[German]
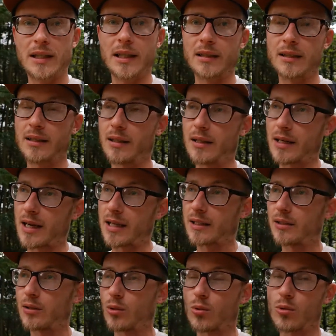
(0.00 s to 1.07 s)
dann
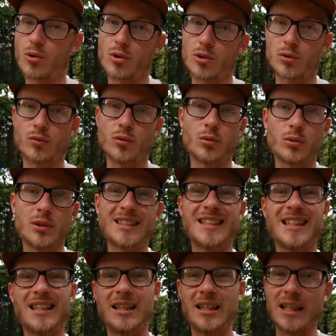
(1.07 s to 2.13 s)
reicht Rohkost für uns
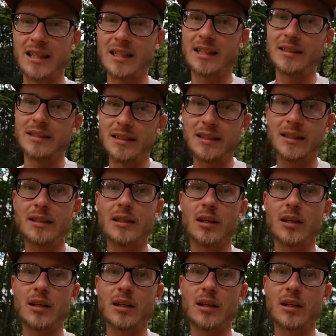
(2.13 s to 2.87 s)
leider nicht